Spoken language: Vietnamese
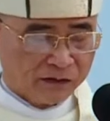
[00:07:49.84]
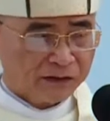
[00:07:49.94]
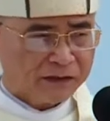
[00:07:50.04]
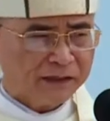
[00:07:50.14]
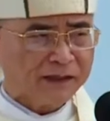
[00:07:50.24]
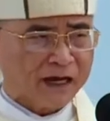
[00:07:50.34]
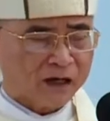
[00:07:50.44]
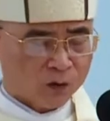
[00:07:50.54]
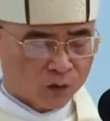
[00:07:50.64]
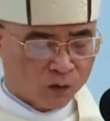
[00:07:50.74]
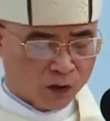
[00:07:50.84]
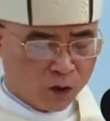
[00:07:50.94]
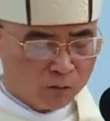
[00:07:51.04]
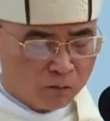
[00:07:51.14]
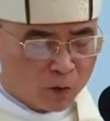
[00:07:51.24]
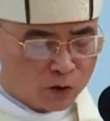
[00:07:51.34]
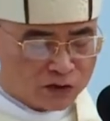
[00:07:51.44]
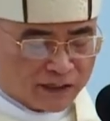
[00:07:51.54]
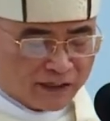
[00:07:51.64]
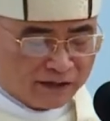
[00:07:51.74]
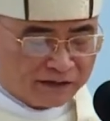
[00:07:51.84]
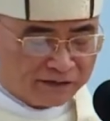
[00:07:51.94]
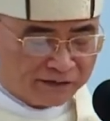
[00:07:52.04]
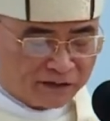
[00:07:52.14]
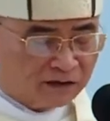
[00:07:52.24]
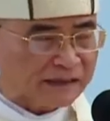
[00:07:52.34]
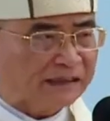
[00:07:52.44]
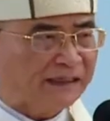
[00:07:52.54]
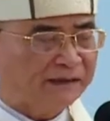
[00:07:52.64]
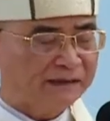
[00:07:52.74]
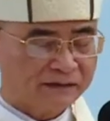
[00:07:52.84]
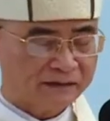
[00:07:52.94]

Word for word: Khi nào ông Moshe giơ tay lên